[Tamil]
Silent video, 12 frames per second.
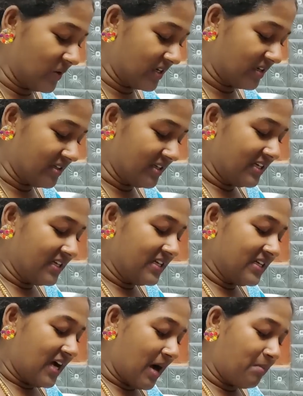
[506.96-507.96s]
சொல்லிட்டு
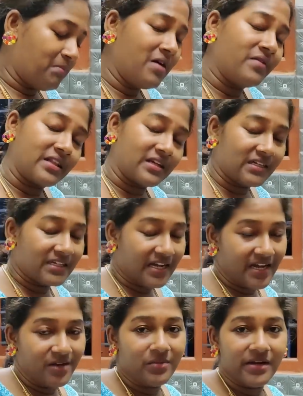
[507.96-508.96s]
அம்மா வர்றதுக்கு
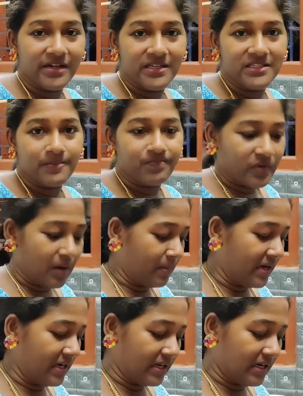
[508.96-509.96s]
டைம் ஆகிடுச்சு
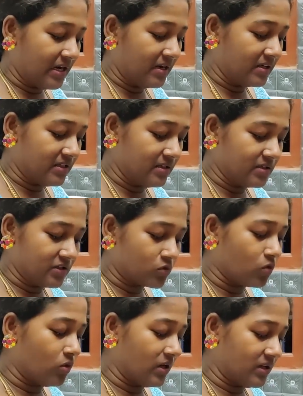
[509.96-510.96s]
அம்மா இன்றைக்கிலாம் இது
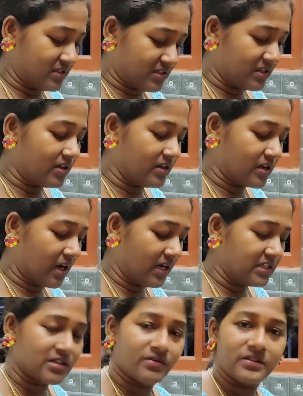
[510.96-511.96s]
ஸ்கூலில் சாரி
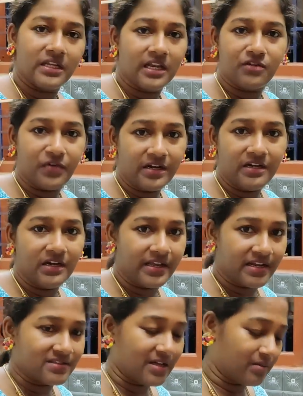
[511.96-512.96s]
காலேஜில் வந்து இன்றைக்கி ஃபைனல்
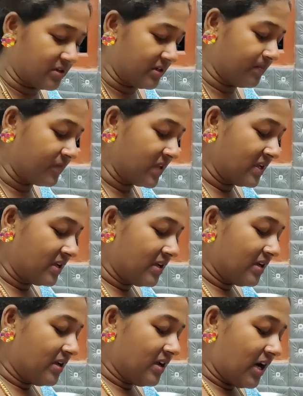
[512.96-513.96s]
டே எக்ஸாமு
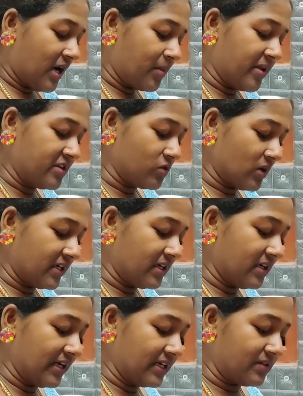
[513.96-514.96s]
அப்படின்னு
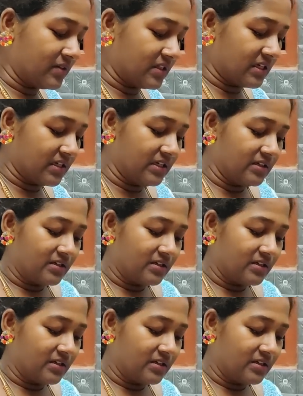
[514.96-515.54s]
சொல்லிட்டு லேட்டாக வந்தாங்க